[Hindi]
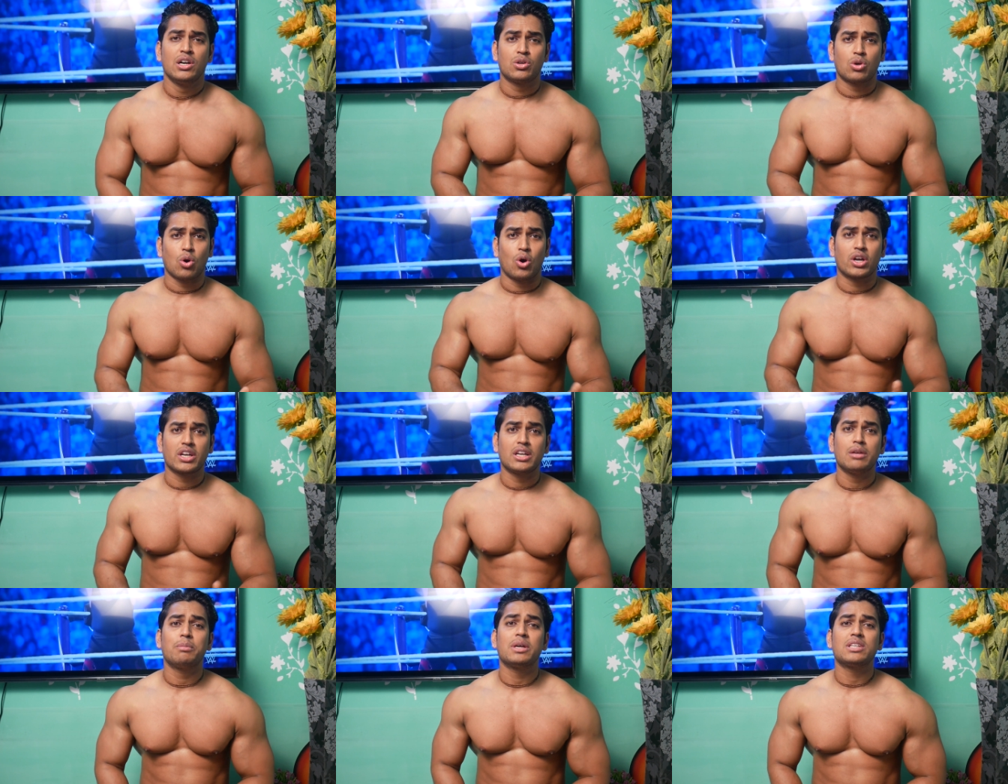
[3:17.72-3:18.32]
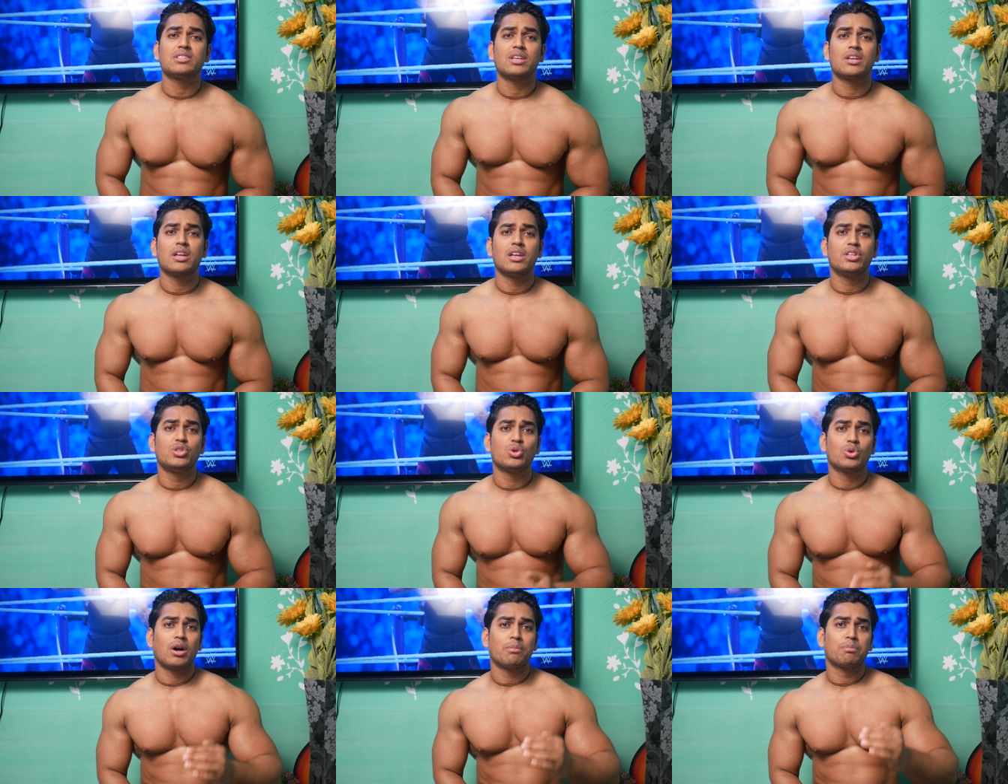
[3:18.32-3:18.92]
टॉरिन
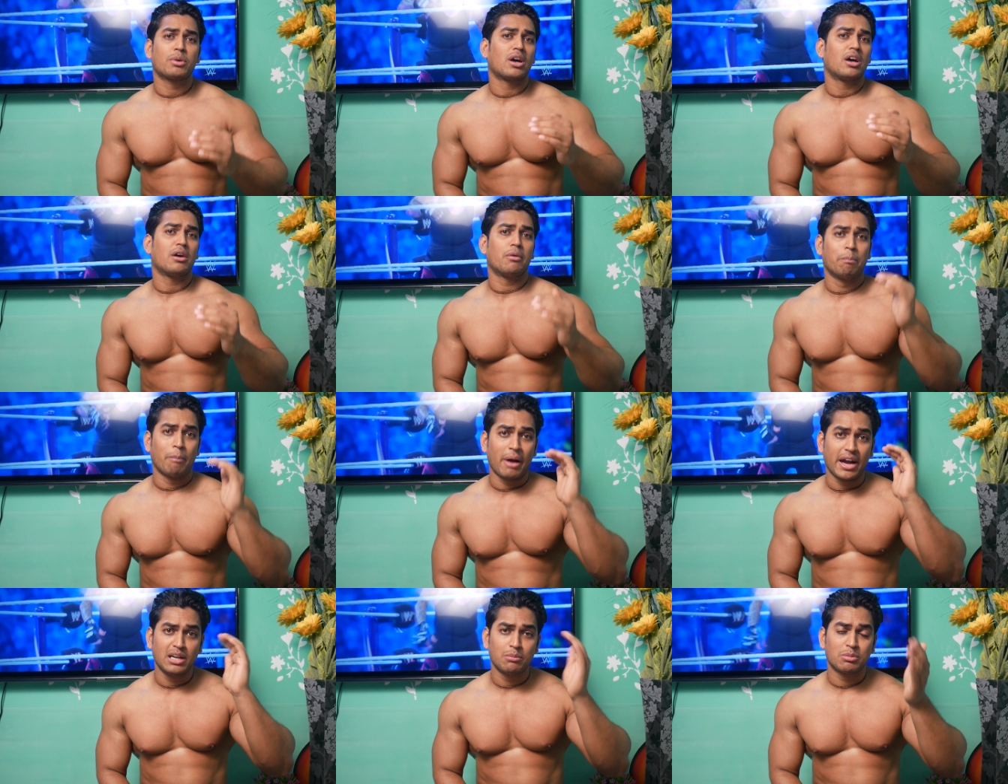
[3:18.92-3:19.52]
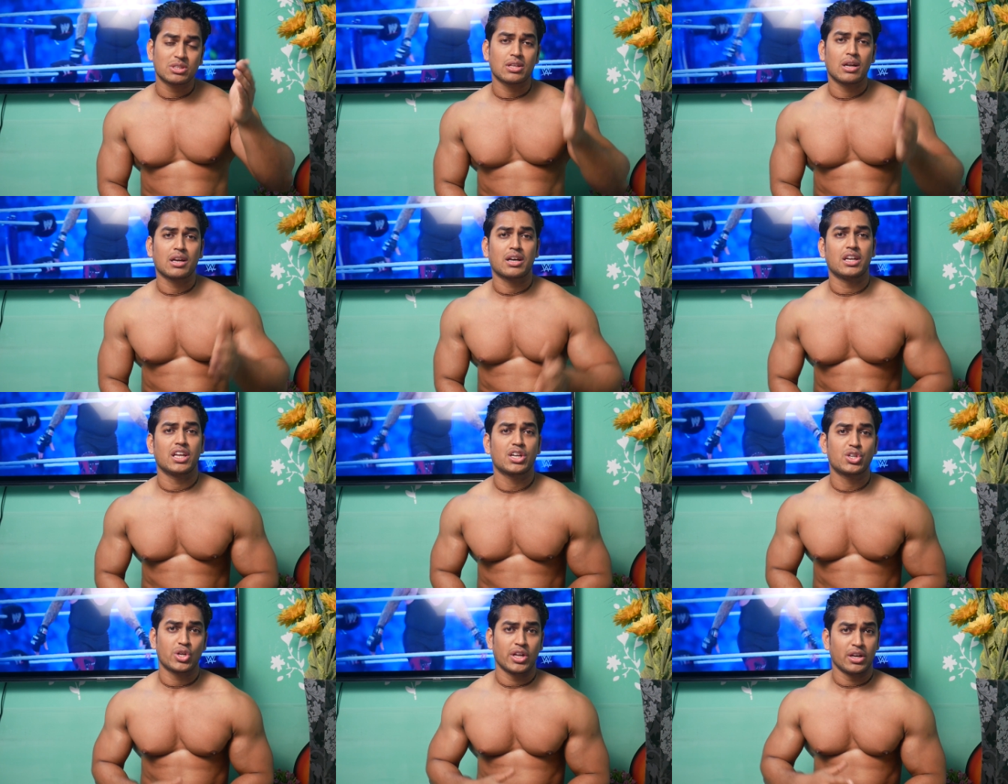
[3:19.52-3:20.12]
बेसिकली जो आपका माइंड मसल
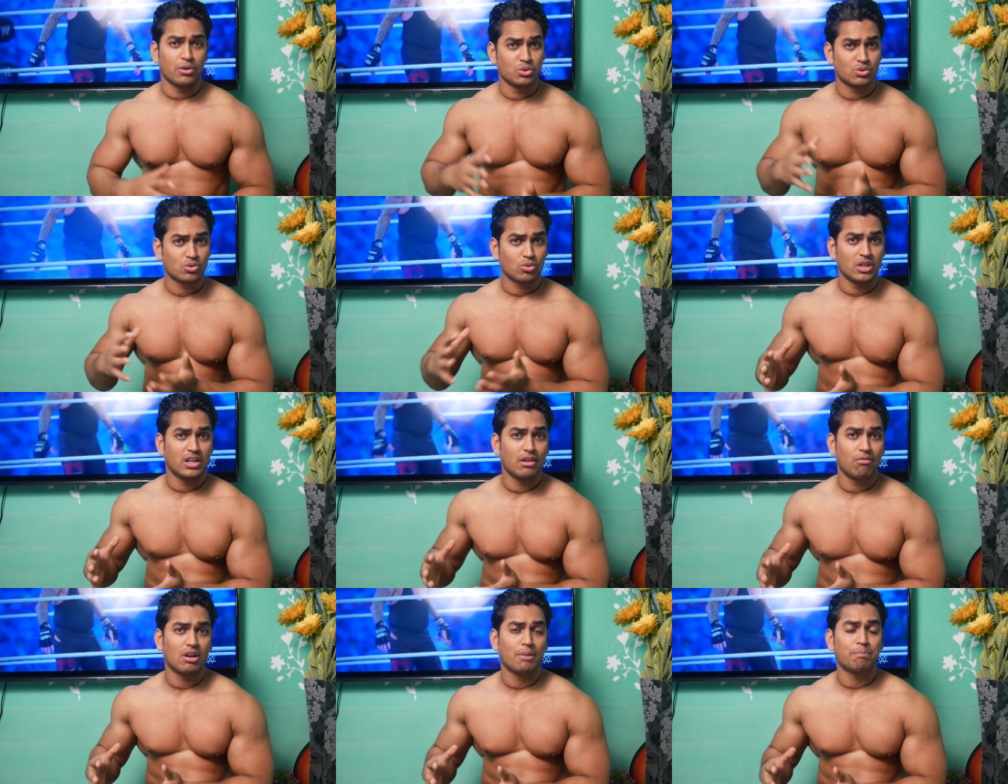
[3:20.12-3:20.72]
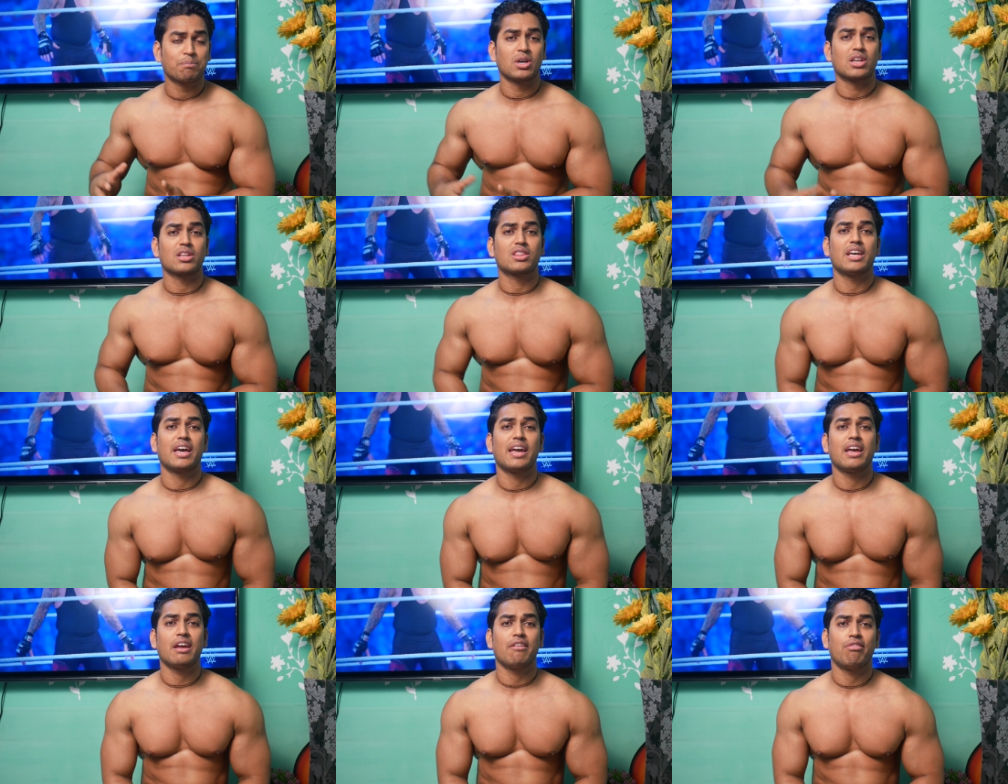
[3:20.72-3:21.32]
कनेक्शन है उसको डेवलप
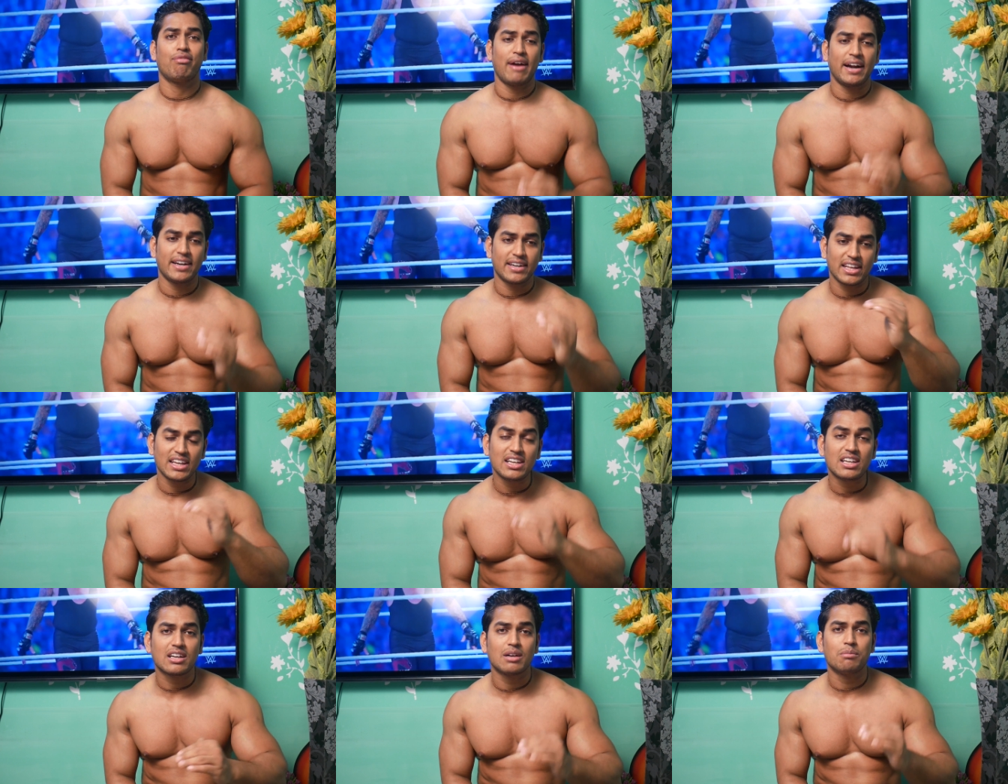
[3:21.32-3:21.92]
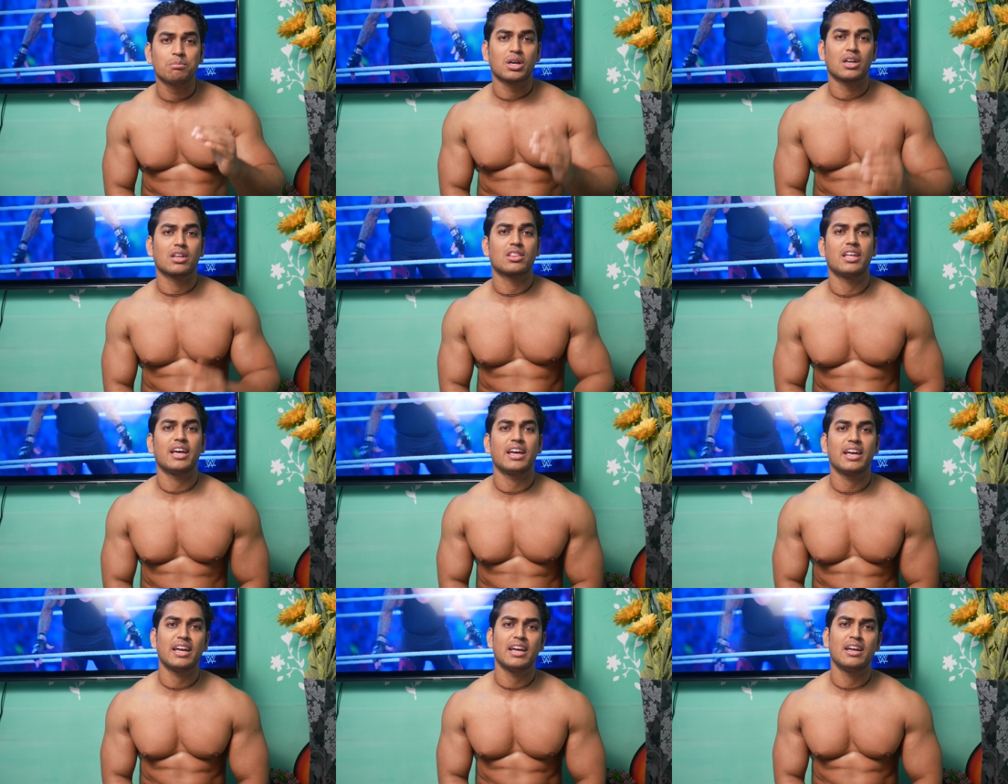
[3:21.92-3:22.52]
करता है फैटी कम
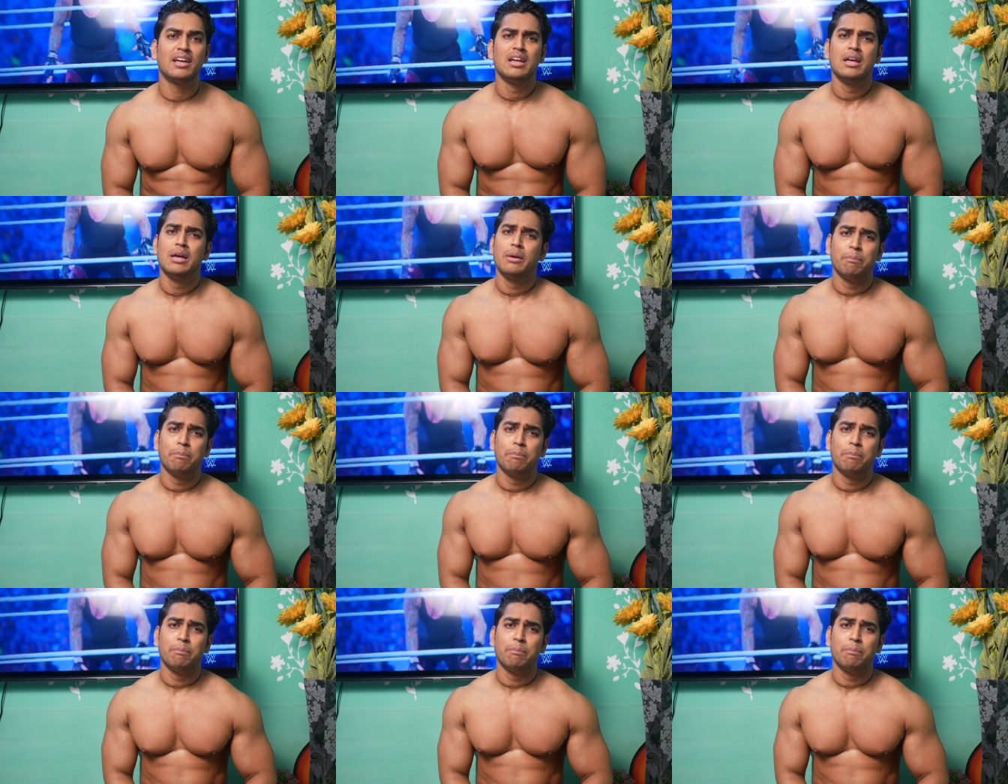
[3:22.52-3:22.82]
करता है